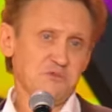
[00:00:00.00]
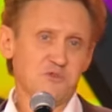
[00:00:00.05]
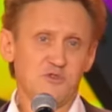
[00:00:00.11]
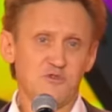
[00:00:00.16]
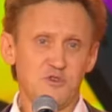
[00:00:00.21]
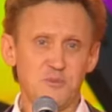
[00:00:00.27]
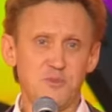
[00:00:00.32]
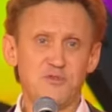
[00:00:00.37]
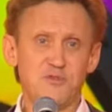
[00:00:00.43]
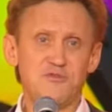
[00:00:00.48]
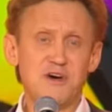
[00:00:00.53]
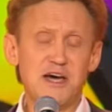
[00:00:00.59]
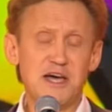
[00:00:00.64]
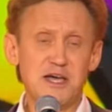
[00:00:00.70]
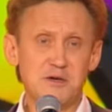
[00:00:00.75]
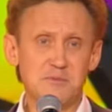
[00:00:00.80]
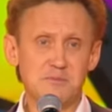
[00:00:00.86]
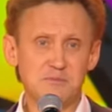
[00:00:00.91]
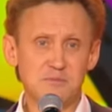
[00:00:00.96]

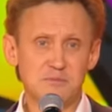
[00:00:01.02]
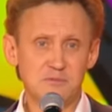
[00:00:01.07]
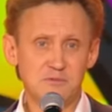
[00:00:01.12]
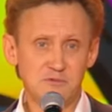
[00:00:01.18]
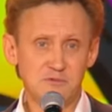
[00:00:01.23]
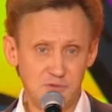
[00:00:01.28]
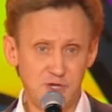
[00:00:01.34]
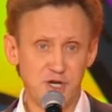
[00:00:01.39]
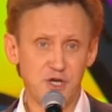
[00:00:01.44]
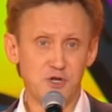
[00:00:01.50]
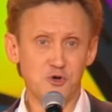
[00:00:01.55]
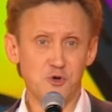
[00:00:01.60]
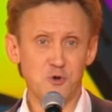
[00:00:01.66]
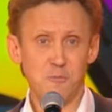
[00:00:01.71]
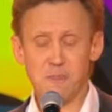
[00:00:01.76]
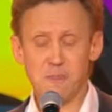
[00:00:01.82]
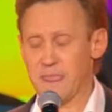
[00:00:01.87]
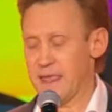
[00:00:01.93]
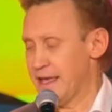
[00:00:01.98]
выпиваем
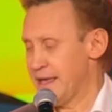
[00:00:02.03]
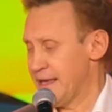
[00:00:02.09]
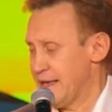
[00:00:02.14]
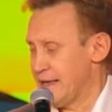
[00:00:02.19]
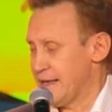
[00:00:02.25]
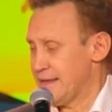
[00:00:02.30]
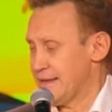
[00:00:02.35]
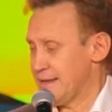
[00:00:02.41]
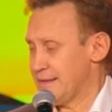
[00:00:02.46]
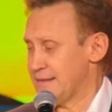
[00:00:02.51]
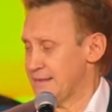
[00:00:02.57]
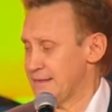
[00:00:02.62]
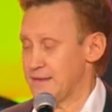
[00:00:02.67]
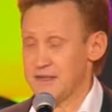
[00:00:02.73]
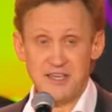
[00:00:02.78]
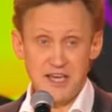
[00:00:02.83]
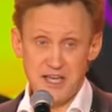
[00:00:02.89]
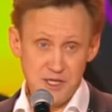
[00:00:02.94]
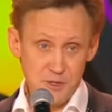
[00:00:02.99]
втроем.
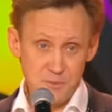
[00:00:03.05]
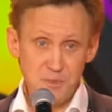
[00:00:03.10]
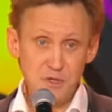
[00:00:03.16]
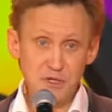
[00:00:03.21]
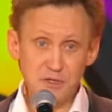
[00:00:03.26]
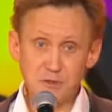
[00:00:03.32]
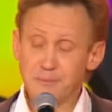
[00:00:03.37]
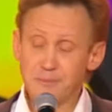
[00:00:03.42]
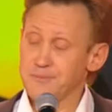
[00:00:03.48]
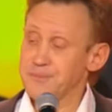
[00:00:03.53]
Я не пил.